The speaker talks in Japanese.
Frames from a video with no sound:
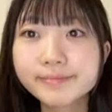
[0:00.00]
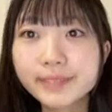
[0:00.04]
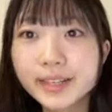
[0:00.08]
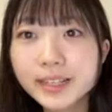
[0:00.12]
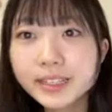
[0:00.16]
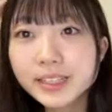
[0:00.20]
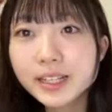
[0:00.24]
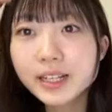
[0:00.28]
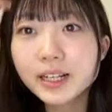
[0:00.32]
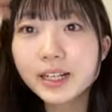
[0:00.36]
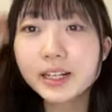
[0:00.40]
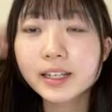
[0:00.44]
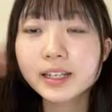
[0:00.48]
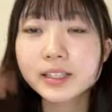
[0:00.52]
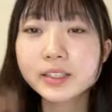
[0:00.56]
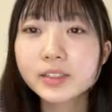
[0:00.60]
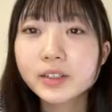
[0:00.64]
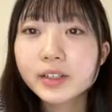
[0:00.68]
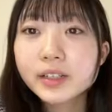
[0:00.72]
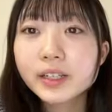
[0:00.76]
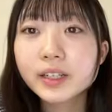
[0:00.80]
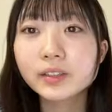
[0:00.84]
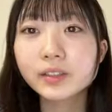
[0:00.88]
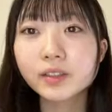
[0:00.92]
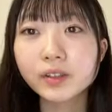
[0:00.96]
朝から一緒
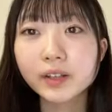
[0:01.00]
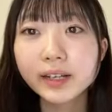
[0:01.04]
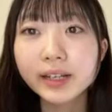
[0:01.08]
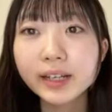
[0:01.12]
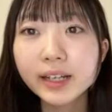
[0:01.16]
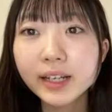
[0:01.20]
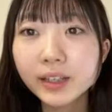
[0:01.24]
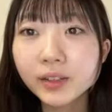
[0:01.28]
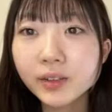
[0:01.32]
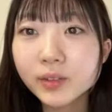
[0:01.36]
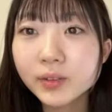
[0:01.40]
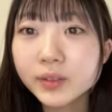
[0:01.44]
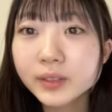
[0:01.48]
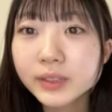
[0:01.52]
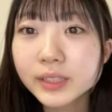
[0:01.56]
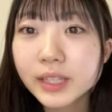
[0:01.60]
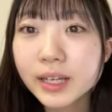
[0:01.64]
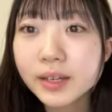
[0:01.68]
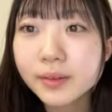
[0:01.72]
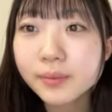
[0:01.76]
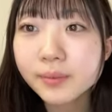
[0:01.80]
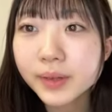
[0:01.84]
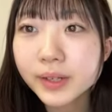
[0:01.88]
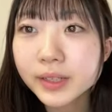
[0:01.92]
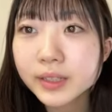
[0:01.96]
ありがとうありがとうござ
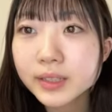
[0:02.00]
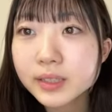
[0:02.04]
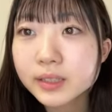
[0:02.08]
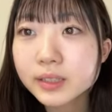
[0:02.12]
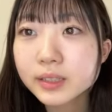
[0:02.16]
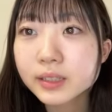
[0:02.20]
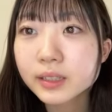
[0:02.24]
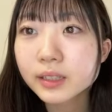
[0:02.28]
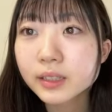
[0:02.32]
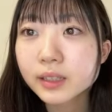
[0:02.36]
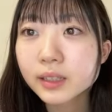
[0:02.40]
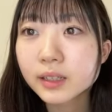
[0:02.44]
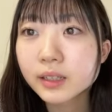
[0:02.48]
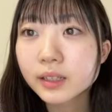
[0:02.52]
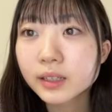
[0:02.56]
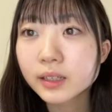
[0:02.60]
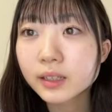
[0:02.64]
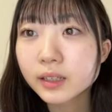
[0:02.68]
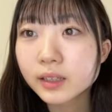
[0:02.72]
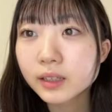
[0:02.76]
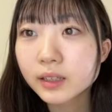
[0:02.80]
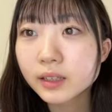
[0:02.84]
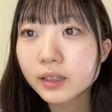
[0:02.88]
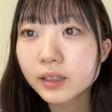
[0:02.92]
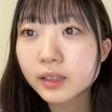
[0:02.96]
います
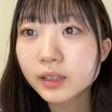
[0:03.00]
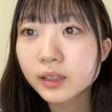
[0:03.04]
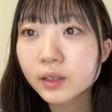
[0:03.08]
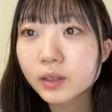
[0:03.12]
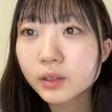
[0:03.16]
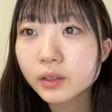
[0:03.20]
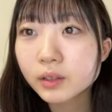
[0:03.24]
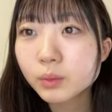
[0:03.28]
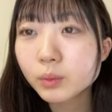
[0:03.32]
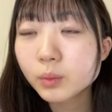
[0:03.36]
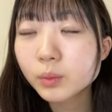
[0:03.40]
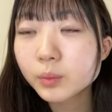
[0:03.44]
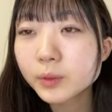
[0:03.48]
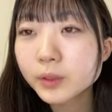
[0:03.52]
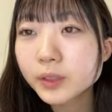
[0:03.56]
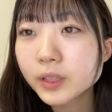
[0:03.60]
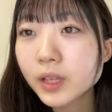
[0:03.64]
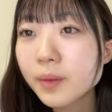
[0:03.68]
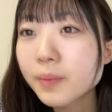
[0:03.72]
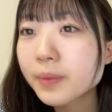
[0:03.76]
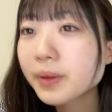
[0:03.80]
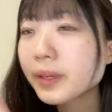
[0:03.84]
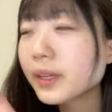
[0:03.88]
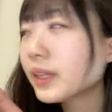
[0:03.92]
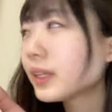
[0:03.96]
今日は桃
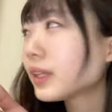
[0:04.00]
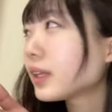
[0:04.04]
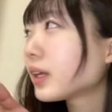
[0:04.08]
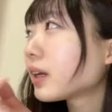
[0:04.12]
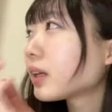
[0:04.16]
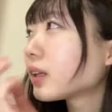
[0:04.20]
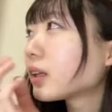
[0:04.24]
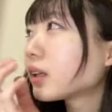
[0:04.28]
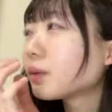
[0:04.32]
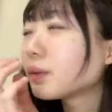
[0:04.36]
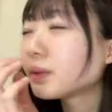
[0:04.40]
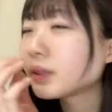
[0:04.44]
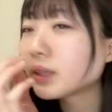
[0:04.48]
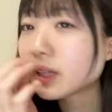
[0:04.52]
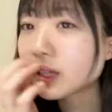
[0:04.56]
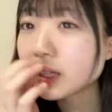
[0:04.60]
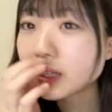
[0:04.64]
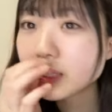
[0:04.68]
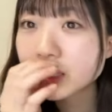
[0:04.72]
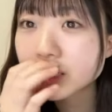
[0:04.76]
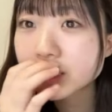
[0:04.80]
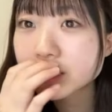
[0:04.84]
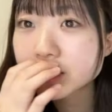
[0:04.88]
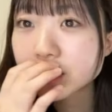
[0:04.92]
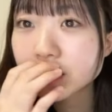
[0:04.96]
食べれたら食べたい
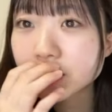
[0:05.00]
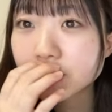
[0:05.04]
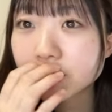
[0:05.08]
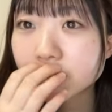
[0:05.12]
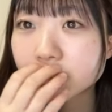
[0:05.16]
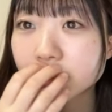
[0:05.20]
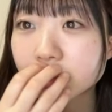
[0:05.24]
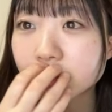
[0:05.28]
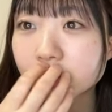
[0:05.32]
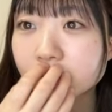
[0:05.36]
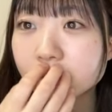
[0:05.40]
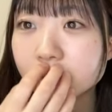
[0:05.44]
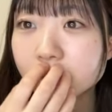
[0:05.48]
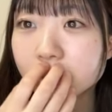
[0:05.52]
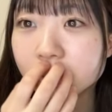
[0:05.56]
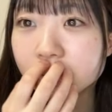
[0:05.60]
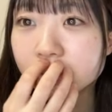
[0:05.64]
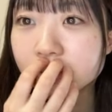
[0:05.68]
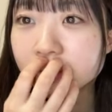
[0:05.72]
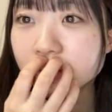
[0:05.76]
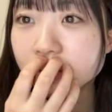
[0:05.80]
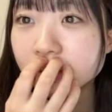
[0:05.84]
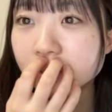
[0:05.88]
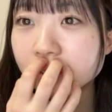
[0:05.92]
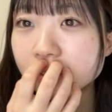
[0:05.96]
んですけど食べれ
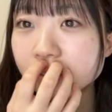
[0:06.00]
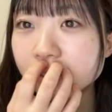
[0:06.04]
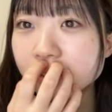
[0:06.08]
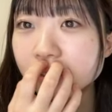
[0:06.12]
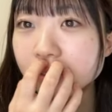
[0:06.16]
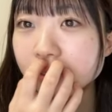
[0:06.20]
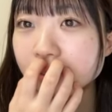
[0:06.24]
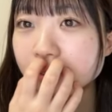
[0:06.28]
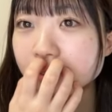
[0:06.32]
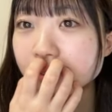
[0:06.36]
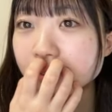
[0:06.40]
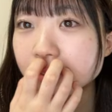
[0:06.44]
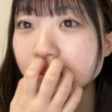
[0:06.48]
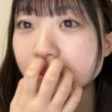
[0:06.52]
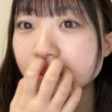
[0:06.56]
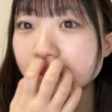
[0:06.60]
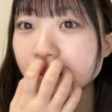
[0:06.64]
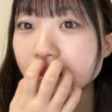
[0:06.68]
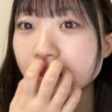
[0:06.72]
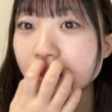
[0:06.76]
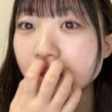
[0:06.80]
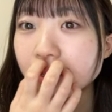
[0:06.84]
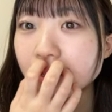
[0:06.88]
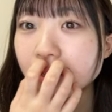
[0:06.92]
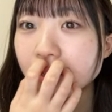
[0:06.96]
るかな
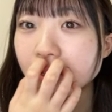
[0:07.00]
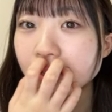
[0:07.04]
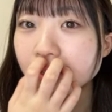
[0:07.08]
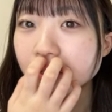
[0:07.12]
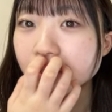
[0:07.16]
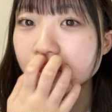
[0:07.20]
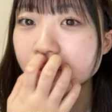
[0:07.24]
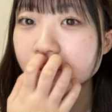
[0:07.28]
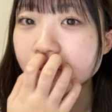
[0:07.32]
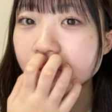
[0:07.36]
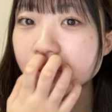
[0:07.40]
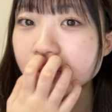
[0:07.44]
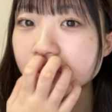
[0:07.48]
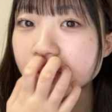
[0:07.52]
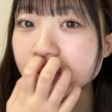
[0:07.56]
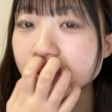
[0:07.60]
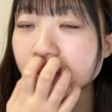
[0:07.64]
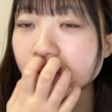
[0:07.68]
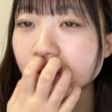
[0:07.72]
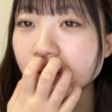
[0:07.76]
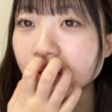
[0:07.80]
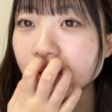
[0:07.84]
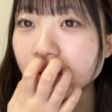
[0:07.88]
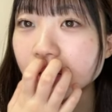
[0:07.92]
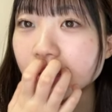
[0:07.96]
食べれるか
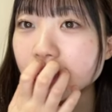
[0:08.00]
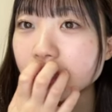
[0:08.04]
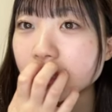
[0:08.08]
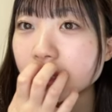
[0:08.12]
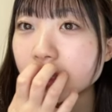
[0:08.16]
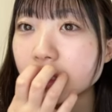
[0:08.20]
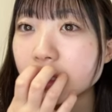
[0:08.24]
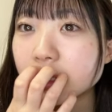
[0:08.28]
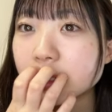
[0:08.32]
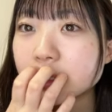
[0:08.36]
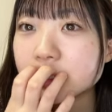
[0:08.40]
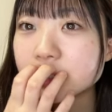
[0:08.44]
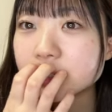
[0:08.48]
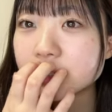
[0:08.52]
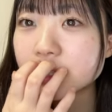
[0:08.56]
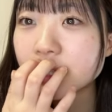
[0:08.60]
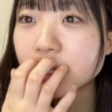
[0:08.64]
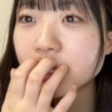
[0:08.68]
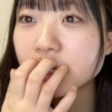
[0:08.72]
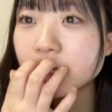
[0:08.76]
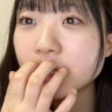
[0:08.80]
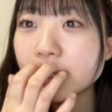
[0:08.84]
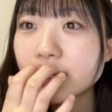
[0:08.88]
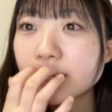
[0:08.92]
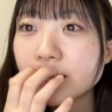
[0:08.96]
わかんないです
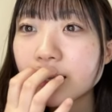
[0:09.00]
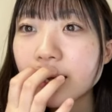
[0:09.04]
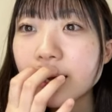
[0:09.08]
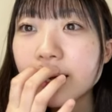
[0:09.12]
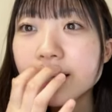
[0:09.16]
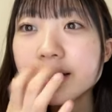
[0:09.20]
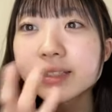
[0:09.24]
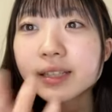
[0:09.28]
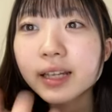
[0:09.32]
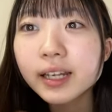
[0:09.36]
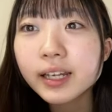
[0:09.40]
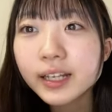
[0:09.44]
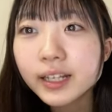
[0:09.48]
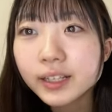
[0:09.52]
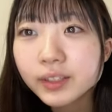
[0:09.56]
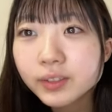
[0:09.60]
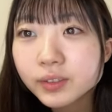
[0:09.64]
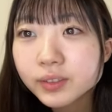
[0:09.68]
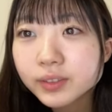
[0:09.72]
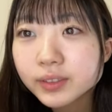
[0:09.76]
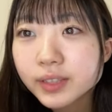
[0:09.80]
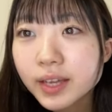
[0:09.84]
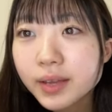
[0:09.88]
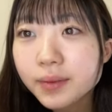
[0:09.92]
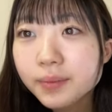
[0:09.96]
ねアイスありがとう
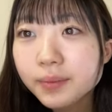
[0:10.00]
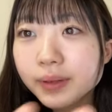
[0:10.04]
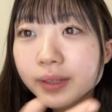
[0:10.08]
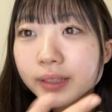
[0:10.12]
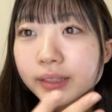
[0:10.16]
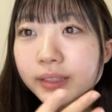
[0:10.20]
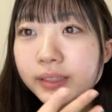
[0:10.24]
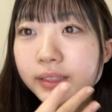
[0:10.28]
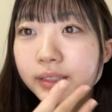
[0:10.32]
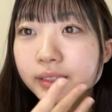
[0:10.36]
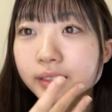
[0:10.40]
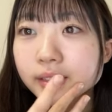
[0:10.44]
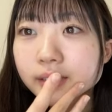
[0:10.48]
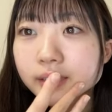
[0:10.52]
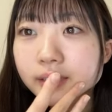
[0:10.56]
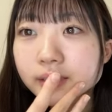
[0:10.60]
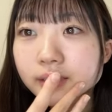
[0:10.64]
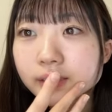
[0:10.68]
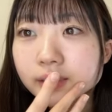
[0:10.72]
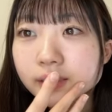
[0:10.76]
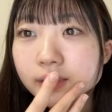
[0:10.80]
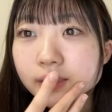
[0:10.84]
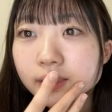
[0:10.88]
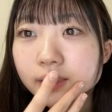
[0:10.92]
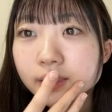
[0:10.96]
ございます
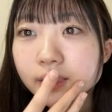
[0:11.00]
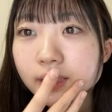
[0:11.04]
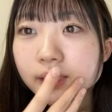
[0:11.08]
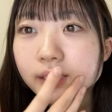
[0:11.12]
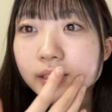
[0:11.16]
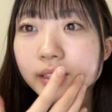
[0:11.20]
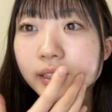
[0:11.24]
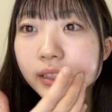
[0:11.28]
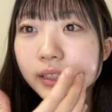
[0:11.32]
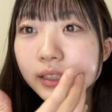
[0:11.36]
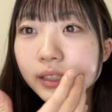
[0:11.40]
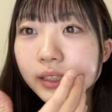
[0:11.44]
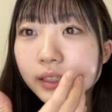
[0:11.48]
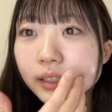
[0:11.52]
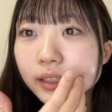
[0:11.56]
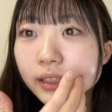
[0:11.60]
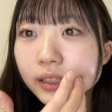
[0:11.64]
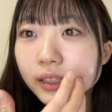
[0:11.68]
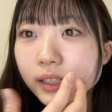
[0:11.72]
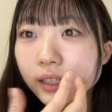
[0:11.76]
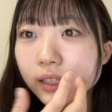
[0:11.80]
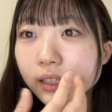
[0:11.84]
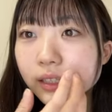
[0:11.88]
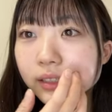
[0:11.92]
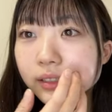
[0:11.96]
確かに
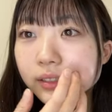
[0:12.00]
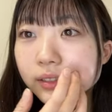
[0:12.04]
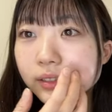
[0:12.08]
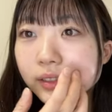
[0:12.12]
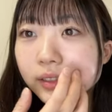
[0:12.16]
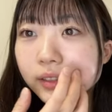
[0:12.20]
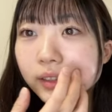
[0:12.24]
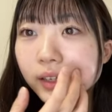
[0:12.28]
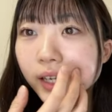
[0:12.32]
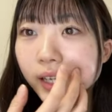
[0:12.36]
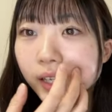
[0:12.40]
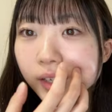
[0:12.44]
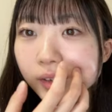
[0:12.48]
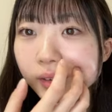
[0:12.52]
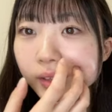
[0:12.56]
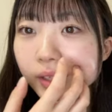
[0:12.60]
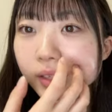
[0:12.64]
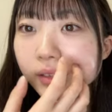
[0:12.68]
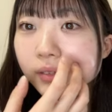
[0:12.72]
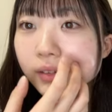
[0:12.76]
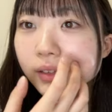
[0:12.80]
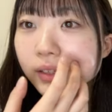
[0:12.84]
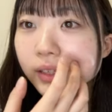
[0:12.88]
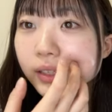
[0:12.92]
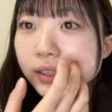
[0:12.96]
そうだよ早起
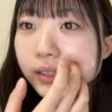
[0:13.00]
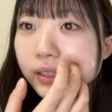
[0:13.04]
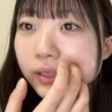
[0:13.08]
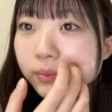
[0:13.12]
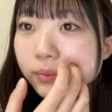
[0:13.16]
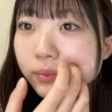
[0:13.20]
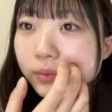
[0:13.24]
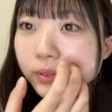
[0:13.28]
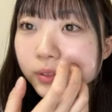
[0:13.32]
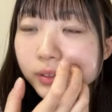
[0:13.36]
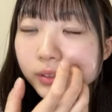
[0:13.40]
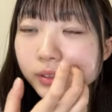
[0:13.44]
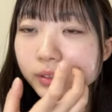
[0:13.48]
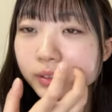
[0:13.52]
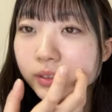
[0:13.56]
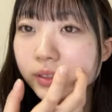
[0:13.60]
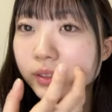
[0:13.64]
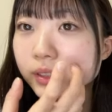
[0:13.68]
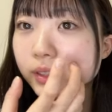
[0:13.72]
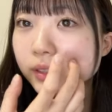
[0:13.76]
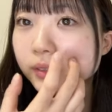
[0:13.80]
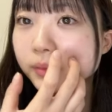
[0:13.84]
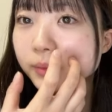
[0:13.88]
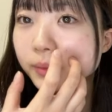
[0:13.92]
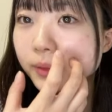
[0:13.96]
きはね3本得っ
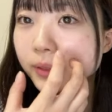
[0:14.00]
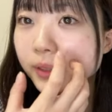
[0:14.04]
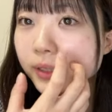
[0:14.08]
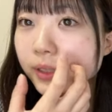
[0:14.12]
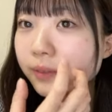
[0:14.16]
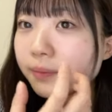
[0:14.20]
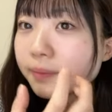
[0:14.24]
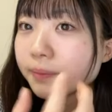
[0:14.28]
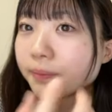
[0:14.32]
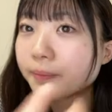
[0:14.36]
ていいもんね